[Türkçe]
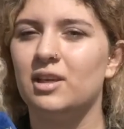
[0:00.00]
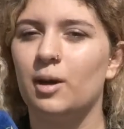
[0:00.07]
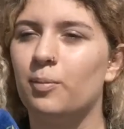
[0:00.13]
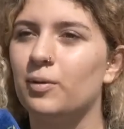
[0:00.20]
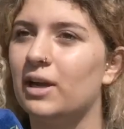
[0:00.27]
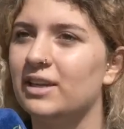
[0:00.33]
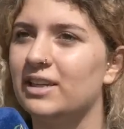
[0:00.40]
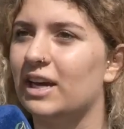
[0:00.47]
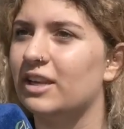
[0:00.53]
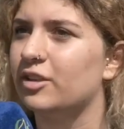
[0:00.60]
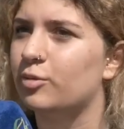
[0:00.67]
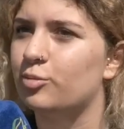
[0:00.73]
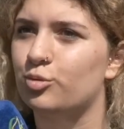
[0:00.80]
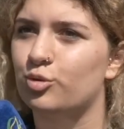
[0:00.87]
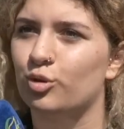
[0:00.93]
yapılan
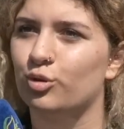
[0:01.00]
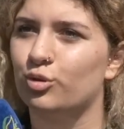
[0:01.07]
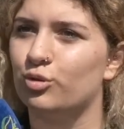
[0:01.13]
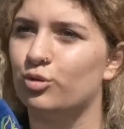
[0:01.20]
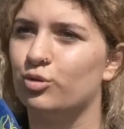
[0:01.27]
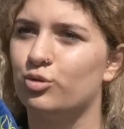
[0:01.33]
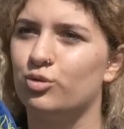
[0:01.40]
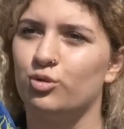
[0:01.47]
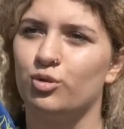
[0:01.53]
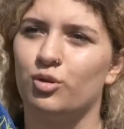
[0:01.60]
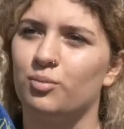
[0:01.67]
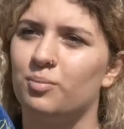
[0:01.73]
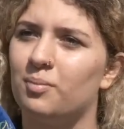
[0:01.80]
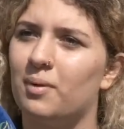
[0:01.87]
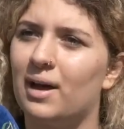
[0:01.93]
yanlış bir şey olduğunu
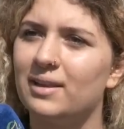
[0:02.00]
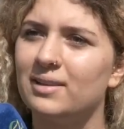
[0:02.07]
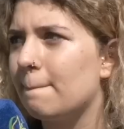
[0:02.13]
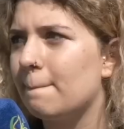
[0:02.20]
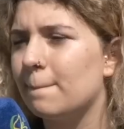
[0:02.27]
düşünüyorum ben.